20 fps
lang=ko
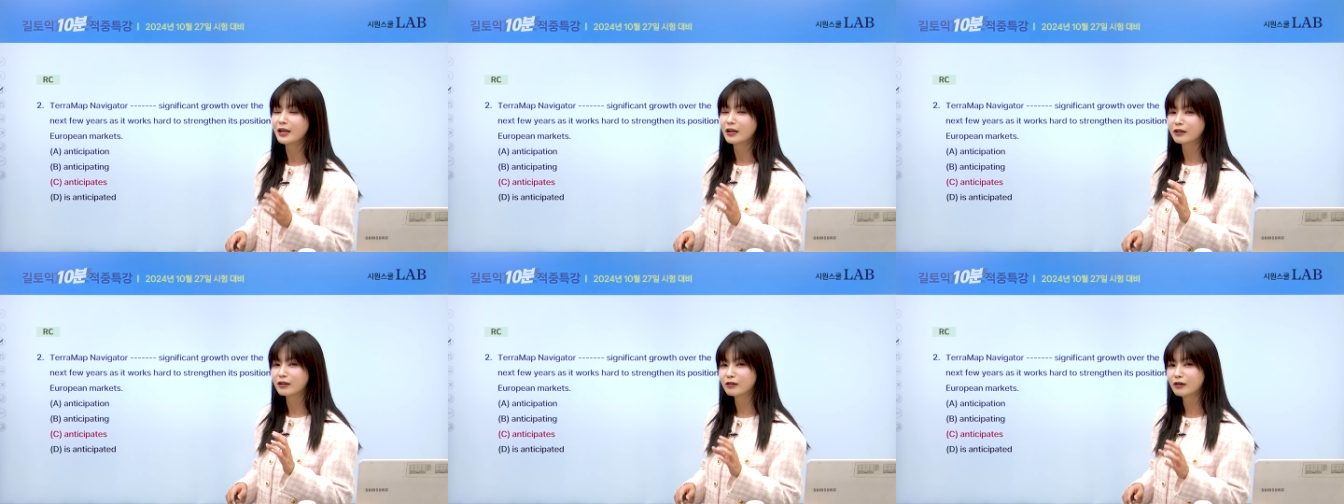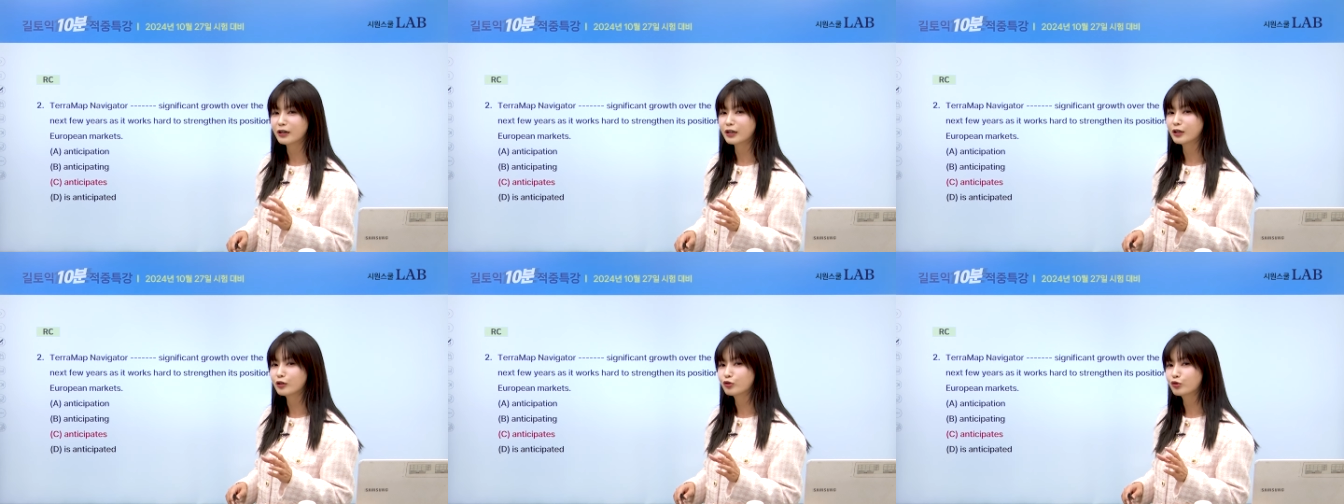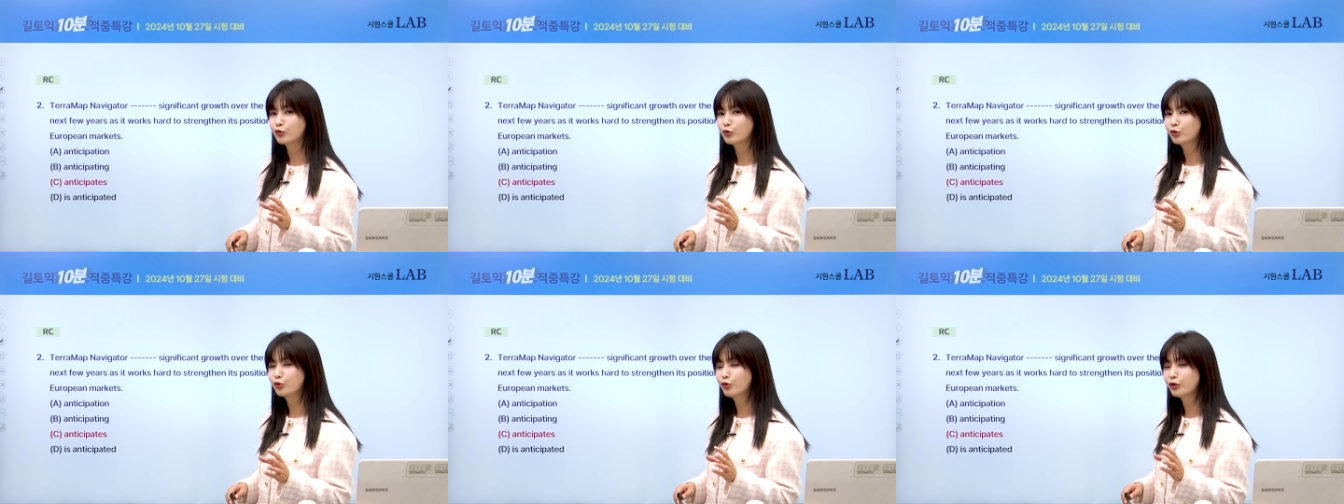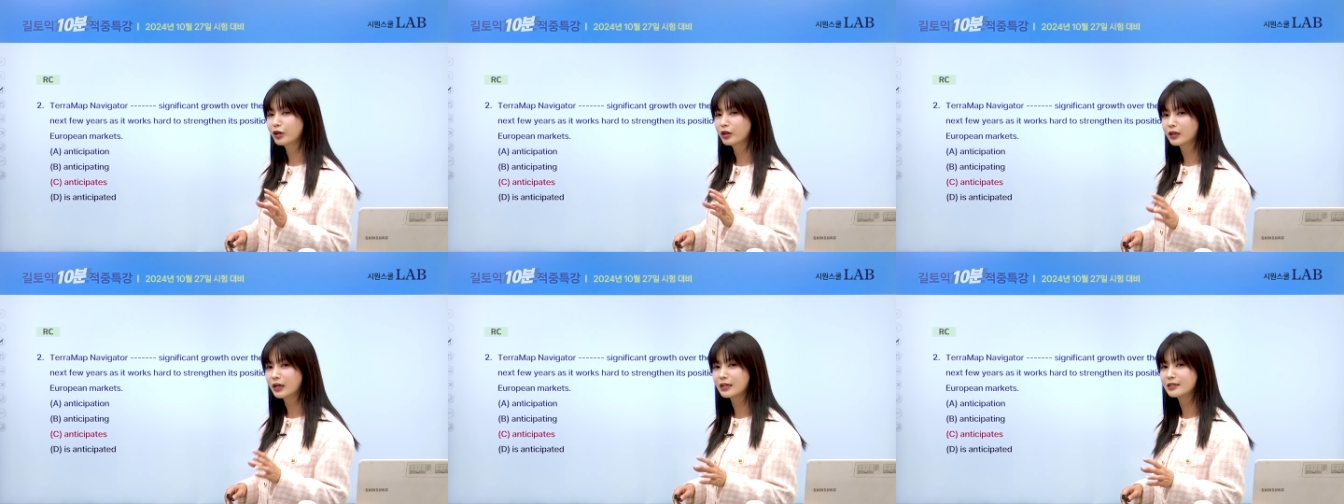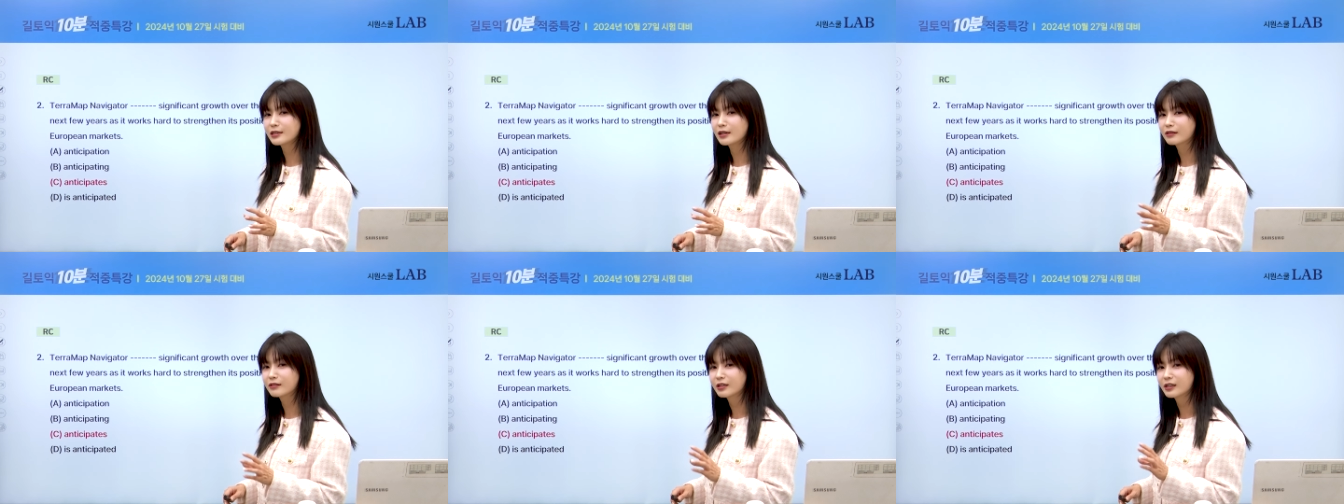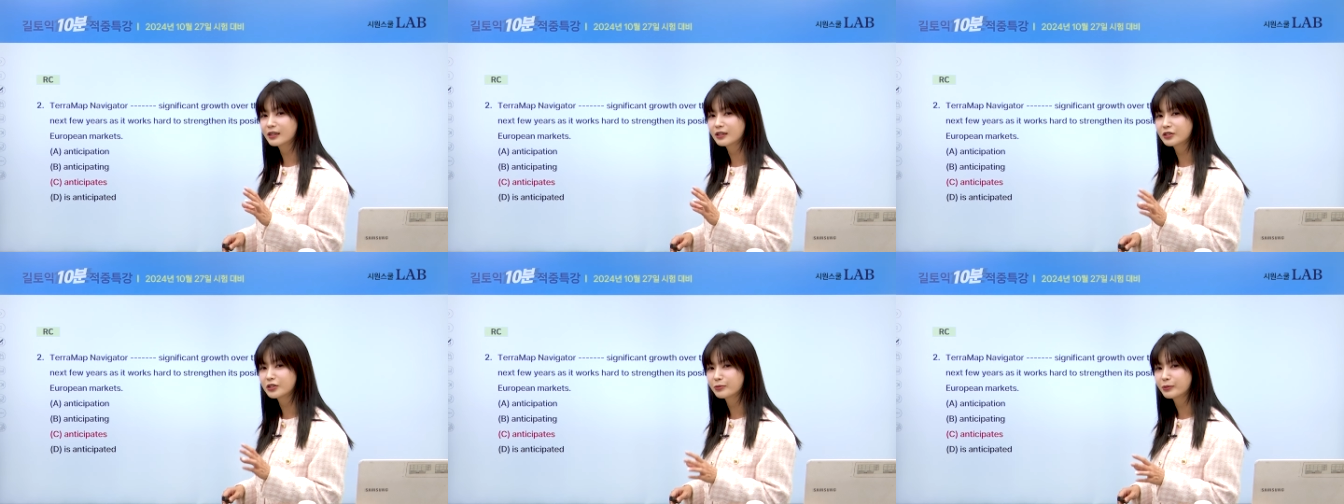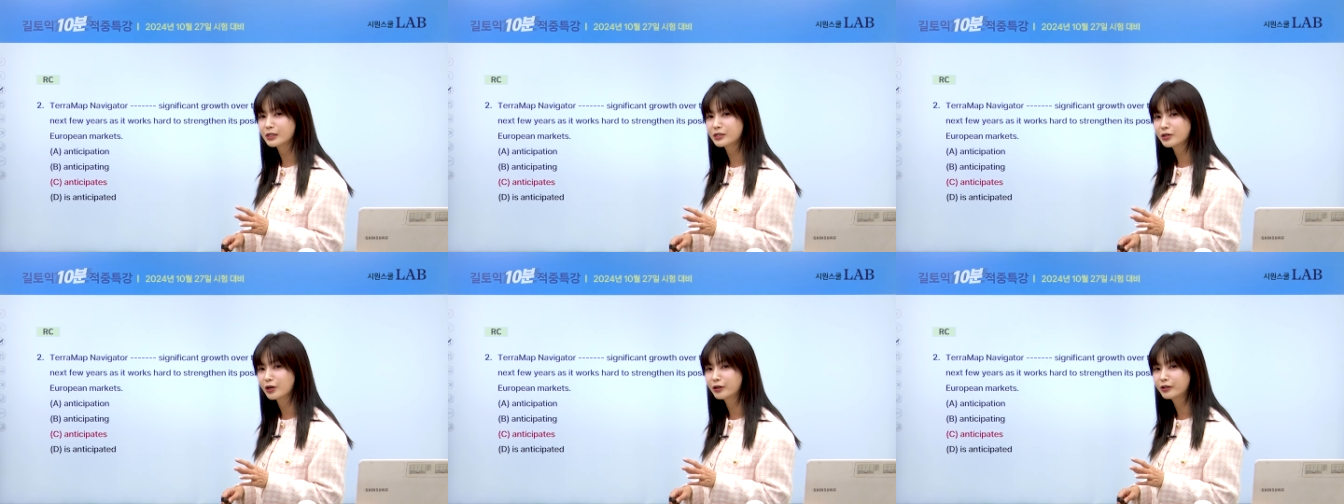그거를 또 노력해서
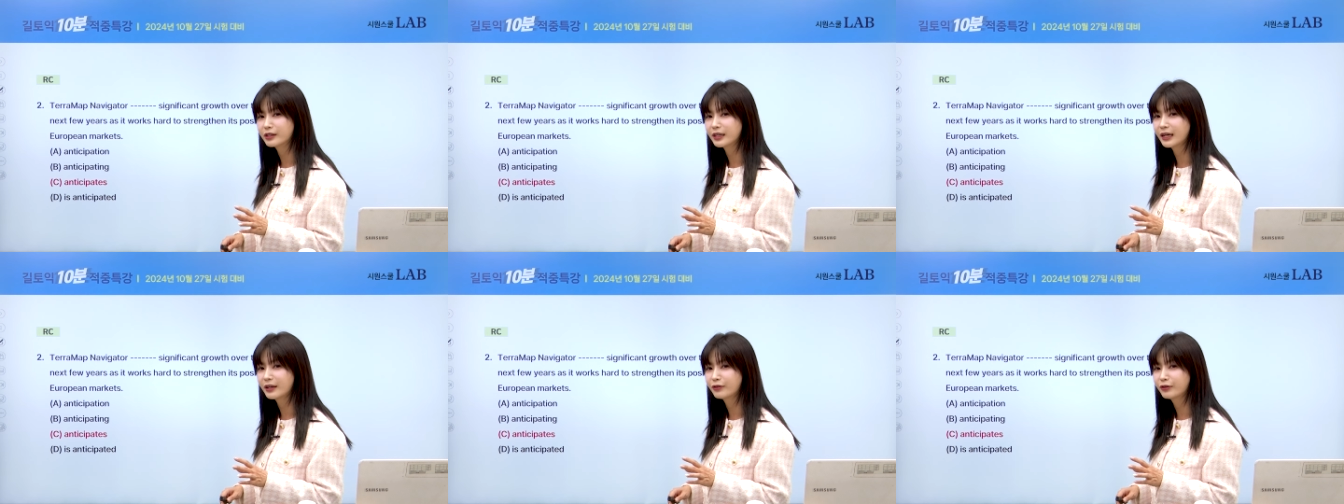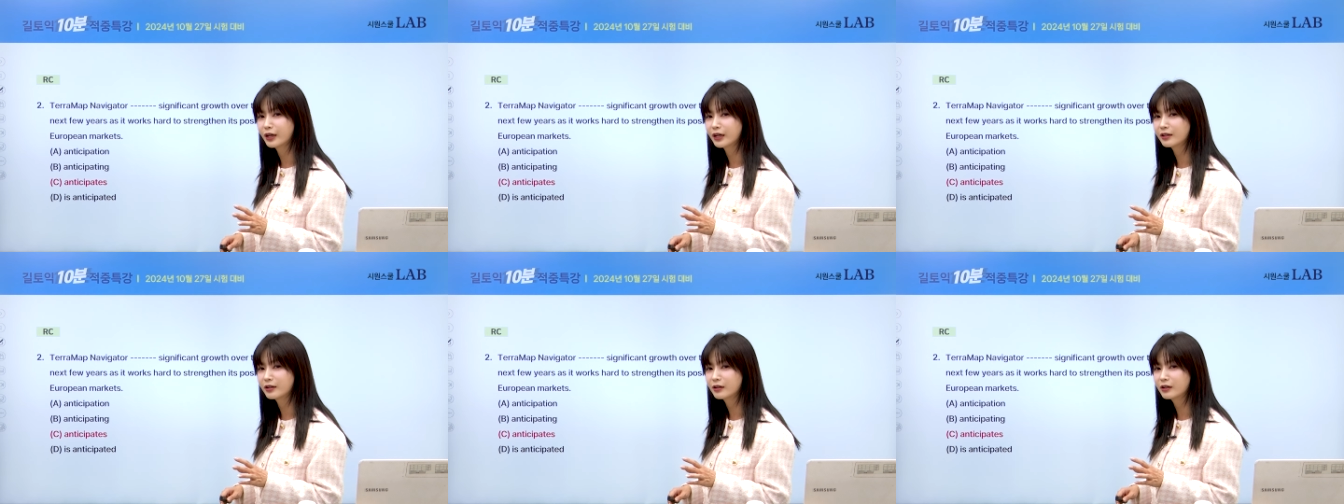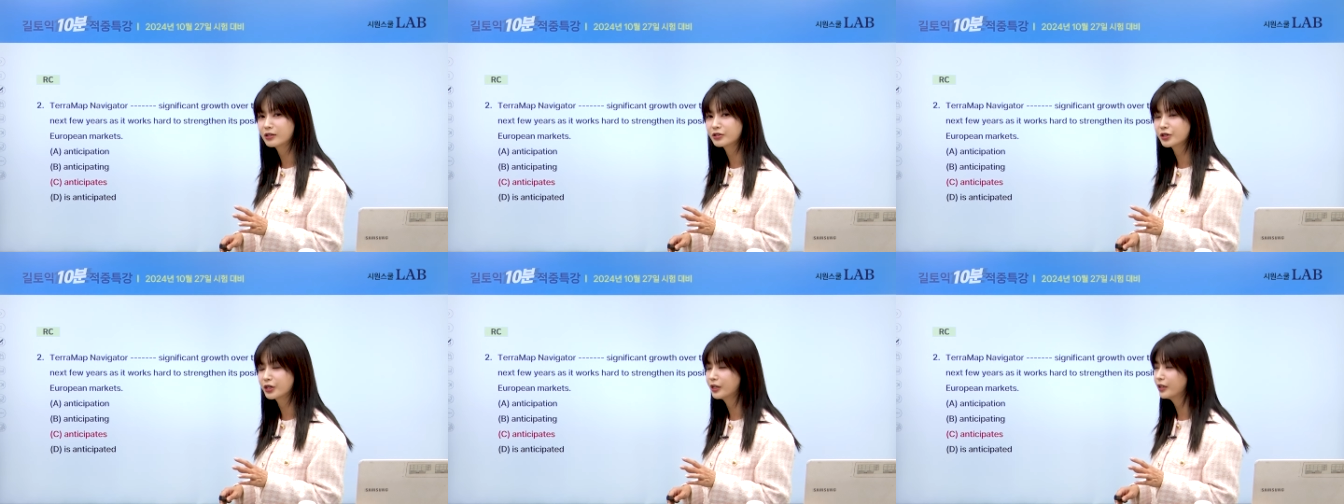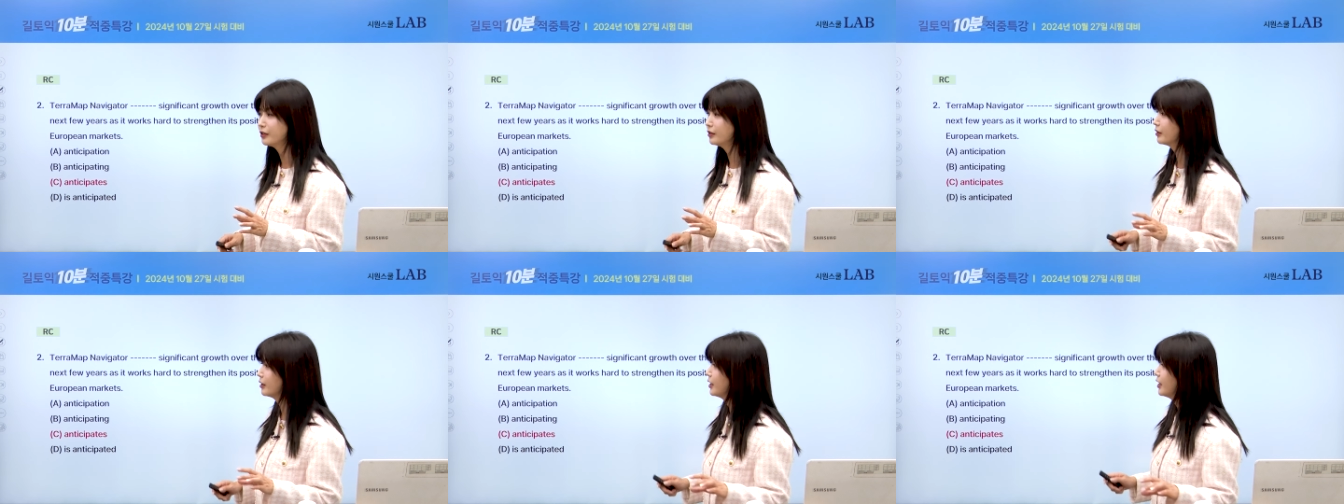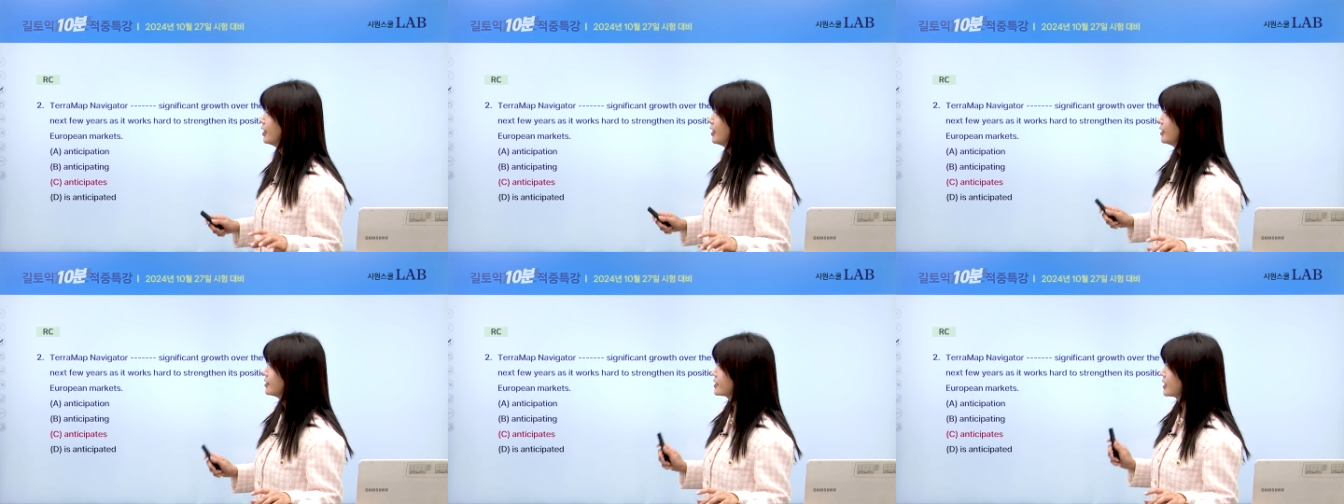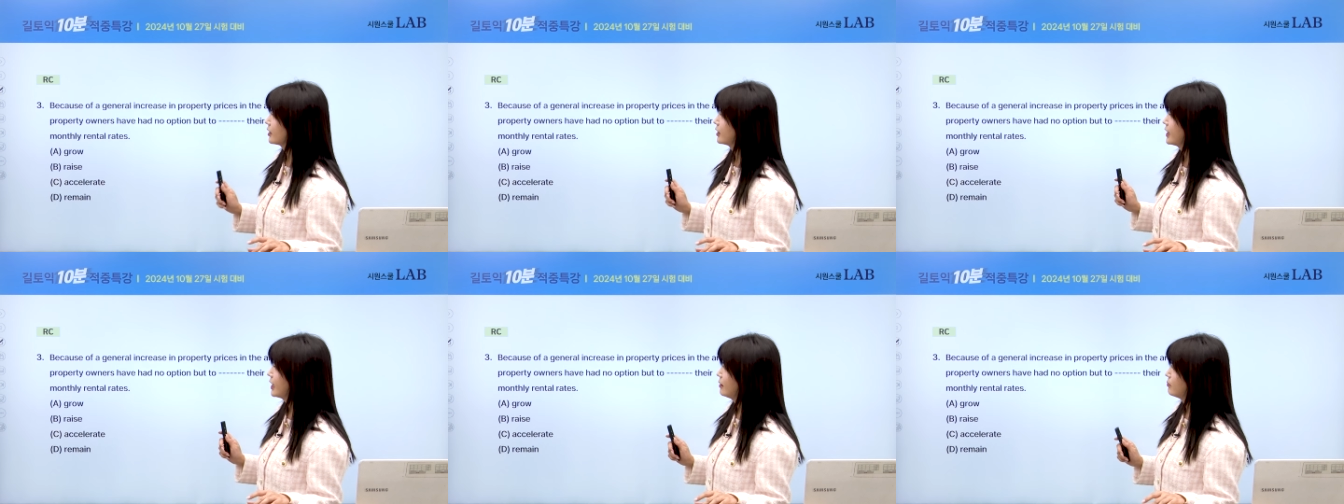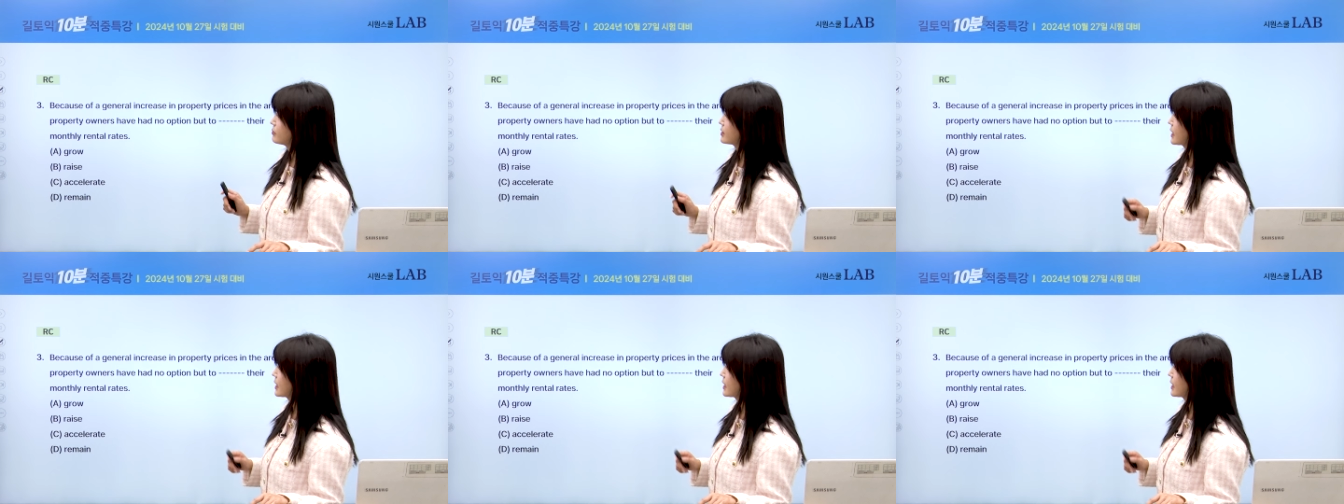틀리시면 절대 안 되는 거죠. 자, 그 다음